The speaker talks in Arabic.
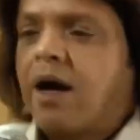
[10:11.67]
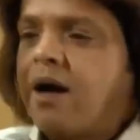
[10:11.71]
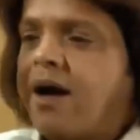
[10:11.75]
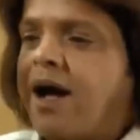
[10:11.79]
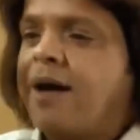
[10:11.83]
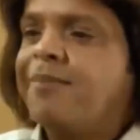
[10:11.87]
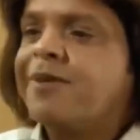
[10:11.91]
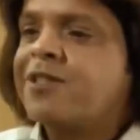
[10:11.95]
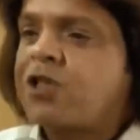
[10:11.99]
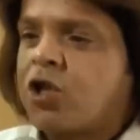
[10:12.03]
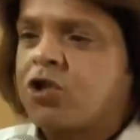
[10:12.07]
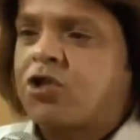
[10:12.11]

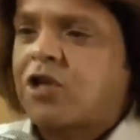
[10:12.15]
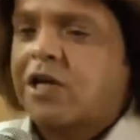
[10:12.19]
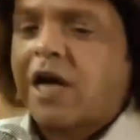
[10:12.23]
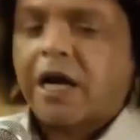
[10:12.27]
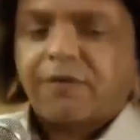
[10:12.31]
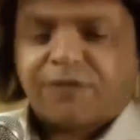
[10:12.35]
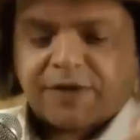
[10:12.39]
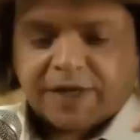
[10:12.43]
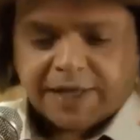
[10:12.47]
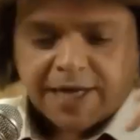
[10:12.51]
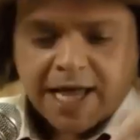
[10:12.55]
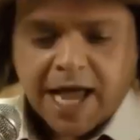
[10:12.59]

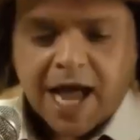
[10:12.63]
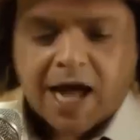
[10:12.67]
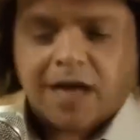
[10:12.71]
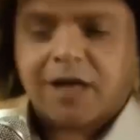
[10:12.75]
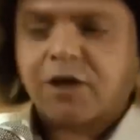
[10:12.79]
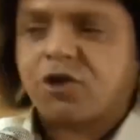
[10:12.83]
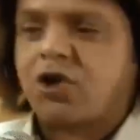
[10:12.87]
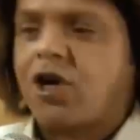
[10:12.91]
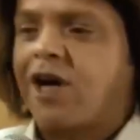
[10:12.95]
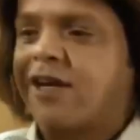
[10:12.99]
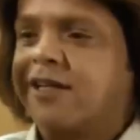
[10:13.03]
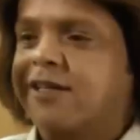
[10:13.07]
15000 جنيه
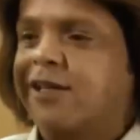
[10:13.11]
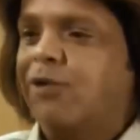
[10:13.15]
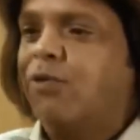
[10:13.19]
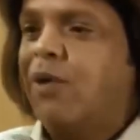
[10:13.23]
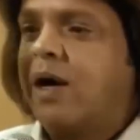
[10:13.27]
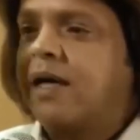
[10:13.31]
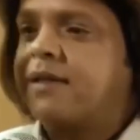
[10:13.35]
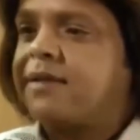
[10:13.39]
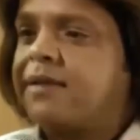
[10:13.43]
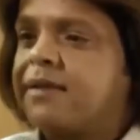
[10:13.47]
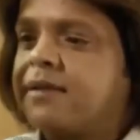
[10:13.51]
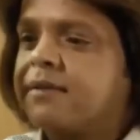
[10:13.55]
احلق شعري
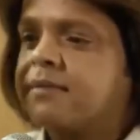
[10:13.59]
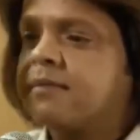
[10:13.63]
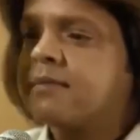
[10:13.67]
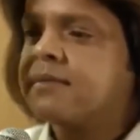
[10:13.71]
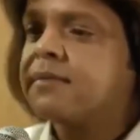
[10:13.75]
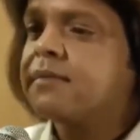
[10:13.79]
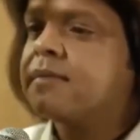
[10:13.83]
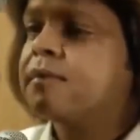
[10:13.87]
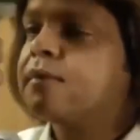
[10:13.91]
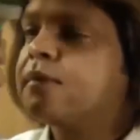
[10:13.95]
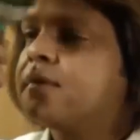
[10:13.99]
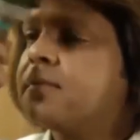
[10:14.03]
دلوقتي
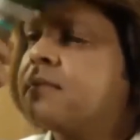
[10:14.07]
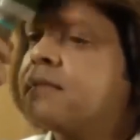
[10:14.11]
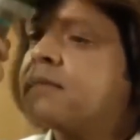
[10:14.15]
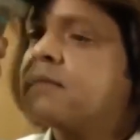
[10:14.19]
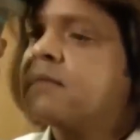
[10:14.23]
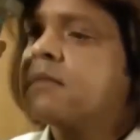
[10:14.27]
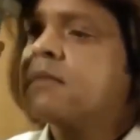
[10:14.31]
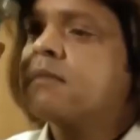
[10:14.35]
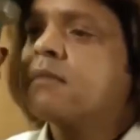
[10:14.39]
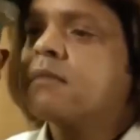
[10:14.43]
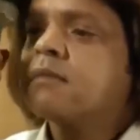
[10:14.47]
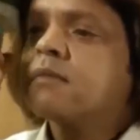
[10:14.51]

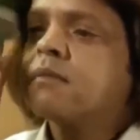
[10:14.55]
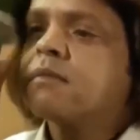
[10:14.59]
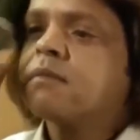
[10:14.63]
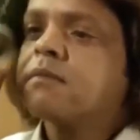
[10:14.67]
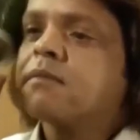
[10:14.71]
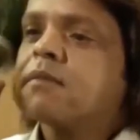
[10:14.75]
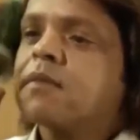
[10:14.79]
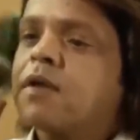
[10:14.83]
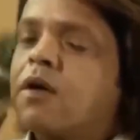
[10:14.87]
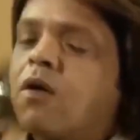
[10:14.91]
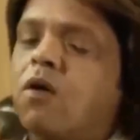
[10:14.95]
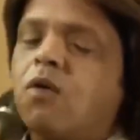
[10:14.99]
15000
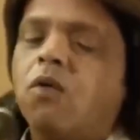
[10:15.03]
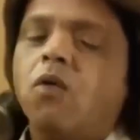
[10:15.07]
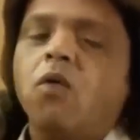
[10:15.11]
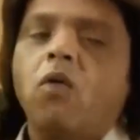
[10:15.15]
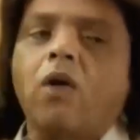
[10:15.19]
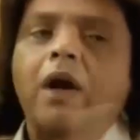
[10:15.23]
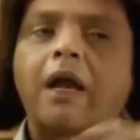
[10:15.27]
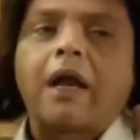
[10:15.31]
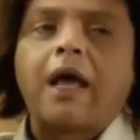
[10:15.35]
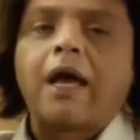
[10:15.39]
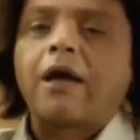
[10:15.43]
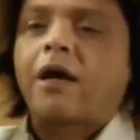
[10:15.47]
جنيه بحلوه
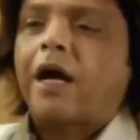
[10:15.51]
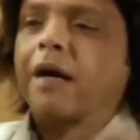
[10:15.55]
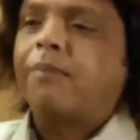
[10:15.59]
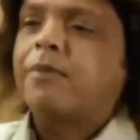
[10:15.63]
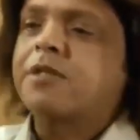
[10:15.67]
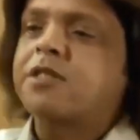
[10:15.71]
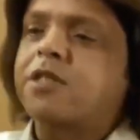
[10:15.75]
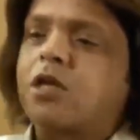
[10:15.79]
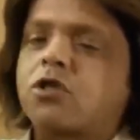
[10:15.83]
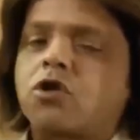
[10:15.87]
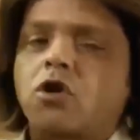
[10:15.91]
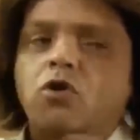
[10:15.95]
والله
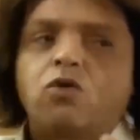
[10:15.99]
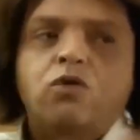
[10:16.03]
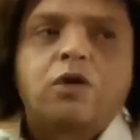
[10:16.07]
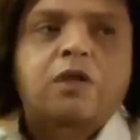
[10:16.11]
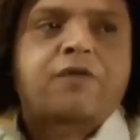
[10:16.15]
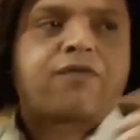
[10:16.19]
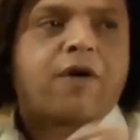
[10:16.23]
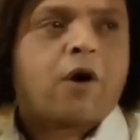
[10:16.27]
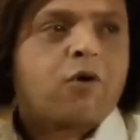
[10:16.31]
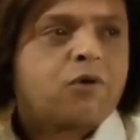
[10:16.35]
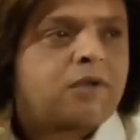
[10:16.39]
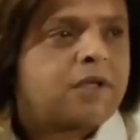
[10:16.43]
15
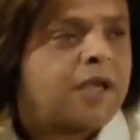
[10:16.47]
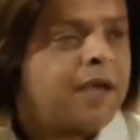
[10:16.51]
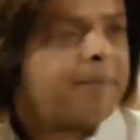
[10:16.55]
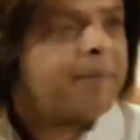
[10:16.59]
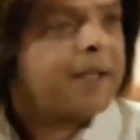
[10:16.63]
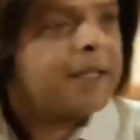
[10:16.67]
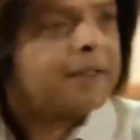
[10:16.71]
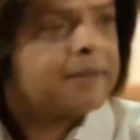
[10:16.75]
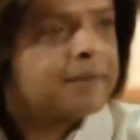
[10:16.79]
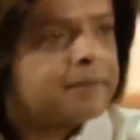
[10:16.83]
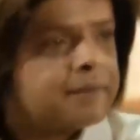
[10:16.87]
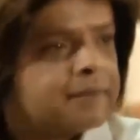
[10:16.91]
ونتفاوت
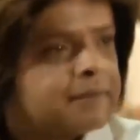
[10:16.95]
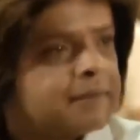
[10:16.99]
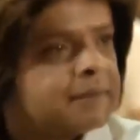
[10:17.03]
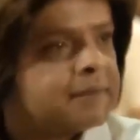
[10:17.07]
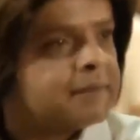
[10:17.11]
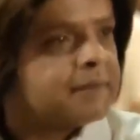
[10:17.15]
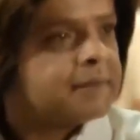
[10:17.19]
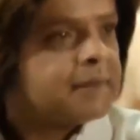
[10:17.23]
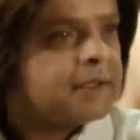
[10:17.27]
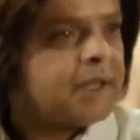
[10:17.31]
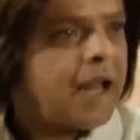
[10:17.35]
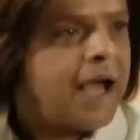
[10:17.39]
كمان
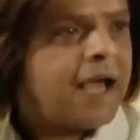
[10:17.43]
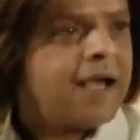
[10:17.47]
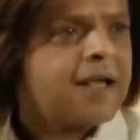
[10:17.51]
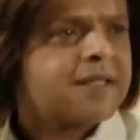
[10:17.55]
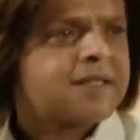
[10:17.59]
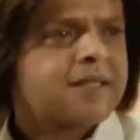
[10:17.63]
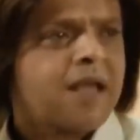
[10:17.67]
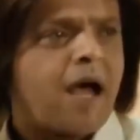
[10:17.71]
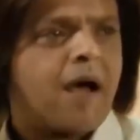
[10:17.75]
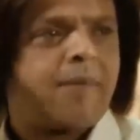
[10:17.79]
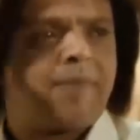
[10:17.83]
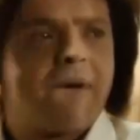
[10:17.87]
الحياه
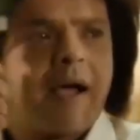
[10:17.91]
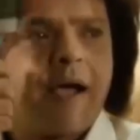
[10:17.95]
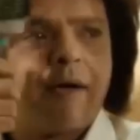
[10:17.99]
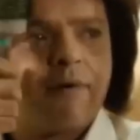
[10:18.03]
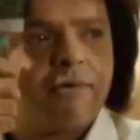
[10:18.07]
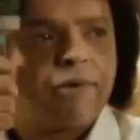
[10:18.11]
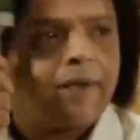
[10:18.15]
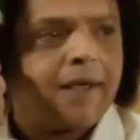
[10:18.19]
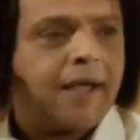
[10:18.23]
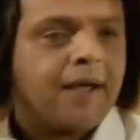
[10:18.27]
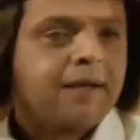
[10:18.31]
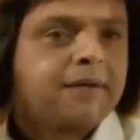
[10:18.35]
صعبه
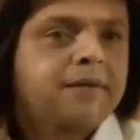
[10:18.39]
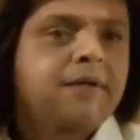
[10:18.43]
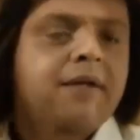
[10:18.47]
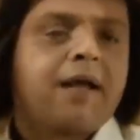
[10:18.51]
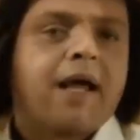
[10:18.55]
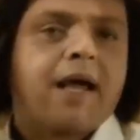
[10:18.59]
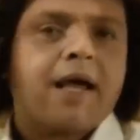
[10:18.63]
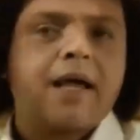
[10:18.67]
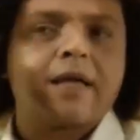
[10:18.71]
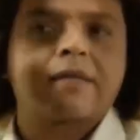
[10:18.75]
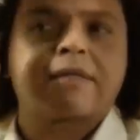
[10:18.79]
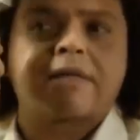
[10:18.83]
قوي يعني
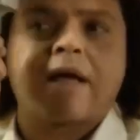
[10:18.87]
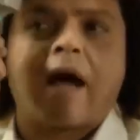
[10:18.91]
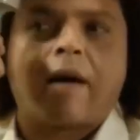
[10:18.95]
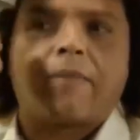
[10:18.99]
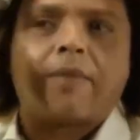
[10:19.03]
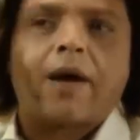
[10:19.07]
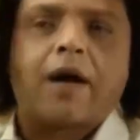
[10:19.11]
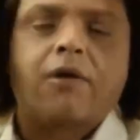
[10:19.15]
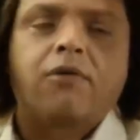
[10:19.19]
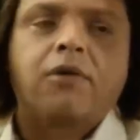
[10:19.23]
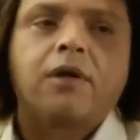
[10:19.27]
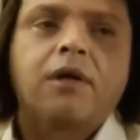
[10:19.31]
الحياه
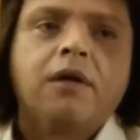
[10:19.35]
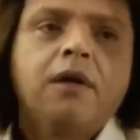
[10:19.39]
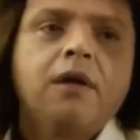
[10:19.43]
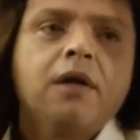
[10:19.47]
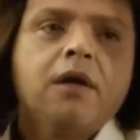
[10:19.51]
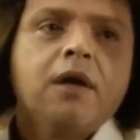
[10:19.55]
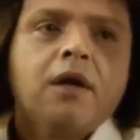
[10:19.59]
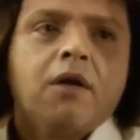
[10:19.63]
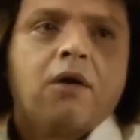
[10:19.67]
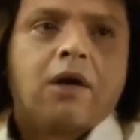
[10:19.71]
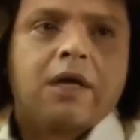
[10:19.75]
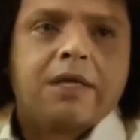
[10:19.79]
صعبه قوي
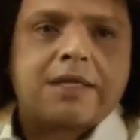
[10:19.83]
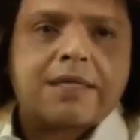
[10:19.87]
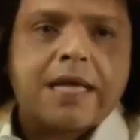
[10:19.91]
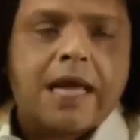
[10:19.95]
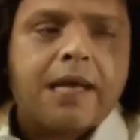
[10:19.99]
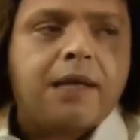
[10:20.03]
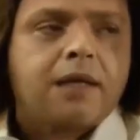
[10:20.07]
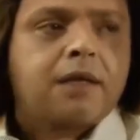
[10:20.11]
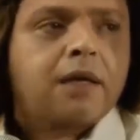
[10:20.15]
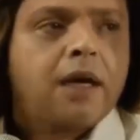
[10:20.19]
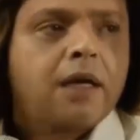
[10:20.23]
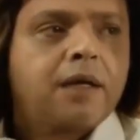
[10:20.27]

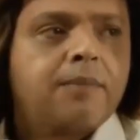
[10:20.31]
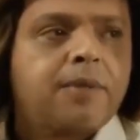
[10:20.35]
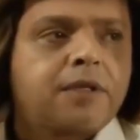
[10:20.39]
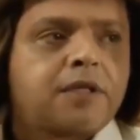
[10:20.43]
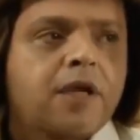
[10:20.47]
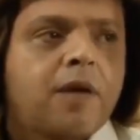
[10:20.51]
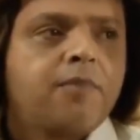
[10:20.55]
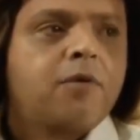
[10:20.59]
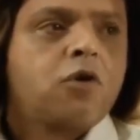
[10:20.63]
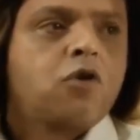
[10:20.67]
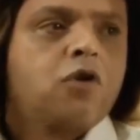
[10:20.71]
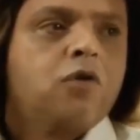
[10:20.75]
ولذلك انا
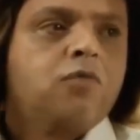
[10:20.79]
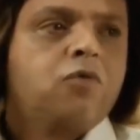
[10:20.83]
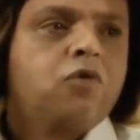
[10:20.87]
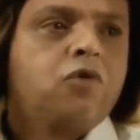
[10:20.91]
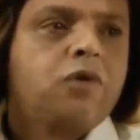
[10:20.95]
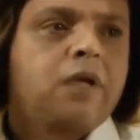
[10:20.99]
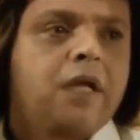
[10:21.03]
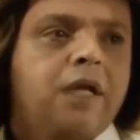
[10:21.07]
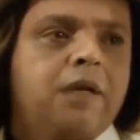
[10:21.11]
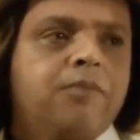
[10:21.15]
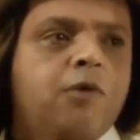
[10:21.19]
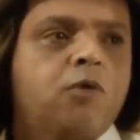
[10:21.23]
بطمن
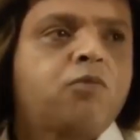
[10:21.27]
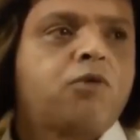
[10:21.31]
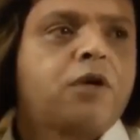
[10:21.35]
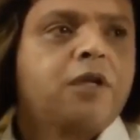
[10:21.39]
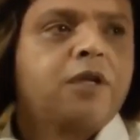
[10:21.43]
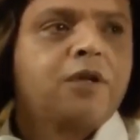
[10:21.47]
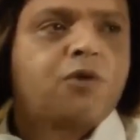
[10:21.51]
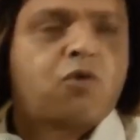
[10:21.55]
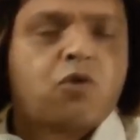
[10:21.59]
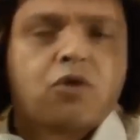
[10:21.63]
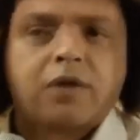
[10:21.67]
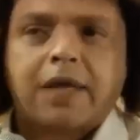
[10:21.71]
جمهوري اللي
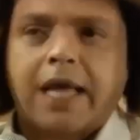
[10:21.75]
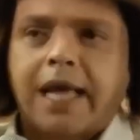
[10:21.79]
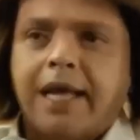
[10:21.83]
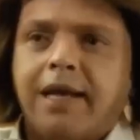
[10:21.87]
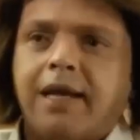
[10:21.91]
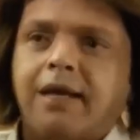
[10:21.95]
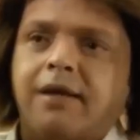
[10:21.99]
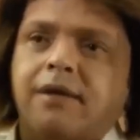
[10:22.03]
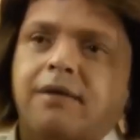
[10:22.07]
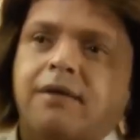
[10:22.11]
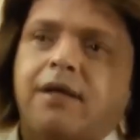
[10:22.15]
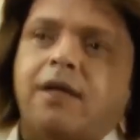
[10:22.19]
ممكن يكون
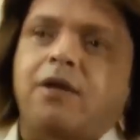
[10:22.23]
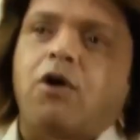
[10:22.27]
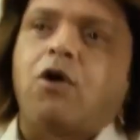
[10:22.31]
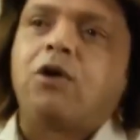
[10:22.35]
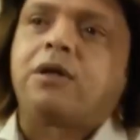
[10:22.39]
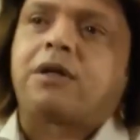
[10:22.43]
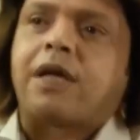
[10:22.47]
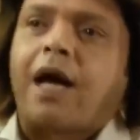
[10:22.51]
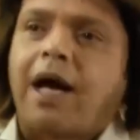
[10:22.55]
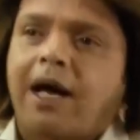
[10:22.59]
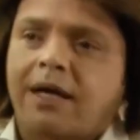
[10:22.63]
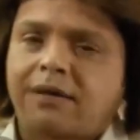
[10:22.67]
قلق ان انا
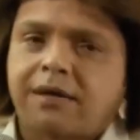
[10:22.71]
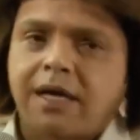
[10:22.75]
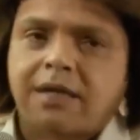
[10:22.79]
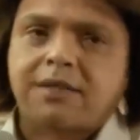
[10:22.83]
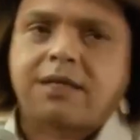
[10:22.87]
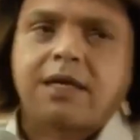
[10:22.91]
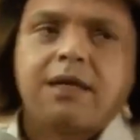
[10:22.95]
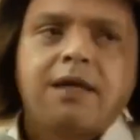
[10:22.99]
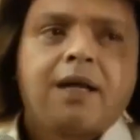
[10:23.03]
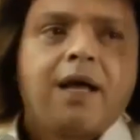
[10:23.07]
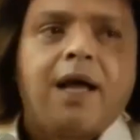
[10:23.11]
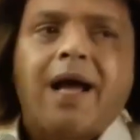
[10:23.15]
قلت
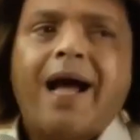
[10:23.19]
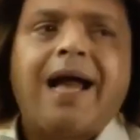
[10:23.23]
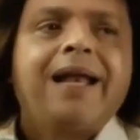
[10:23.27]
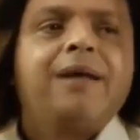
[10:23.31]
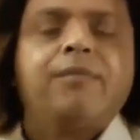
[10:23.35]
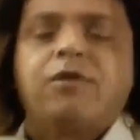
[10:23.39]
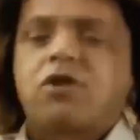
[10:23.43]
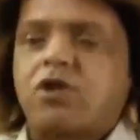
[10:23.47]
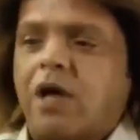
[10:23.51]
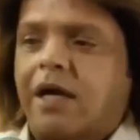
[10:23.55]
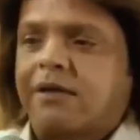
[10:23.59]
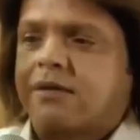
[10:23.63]
هعتزل انا
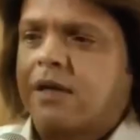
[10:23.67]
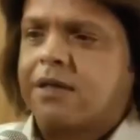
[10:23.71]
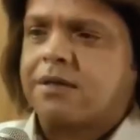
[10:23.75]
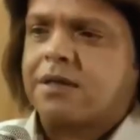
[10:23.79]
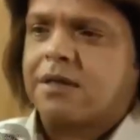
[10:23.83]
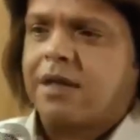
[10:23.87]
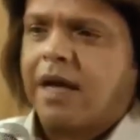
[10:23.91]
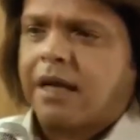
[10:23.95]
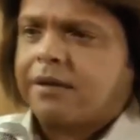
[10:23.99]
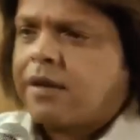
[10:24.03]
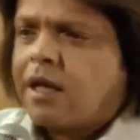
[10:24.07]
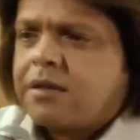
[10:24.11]
مش
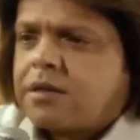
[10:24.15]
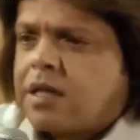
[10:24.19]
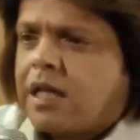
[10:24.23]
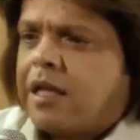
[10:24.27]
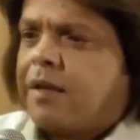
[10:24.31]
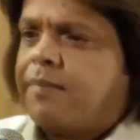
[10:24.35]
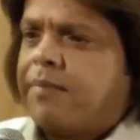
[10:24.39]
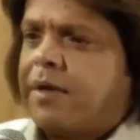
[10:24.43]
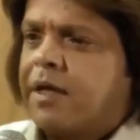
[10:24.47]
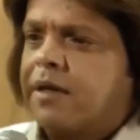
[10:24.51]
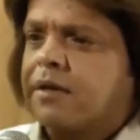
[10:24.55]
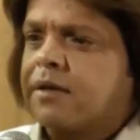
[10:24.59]
هعتزل هعتزل
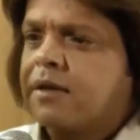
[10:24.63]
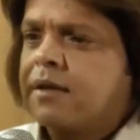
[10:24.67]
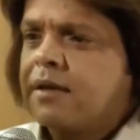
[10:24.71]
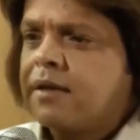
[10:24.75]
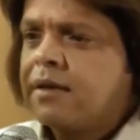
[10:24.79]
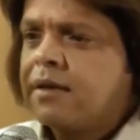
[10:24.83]
لمين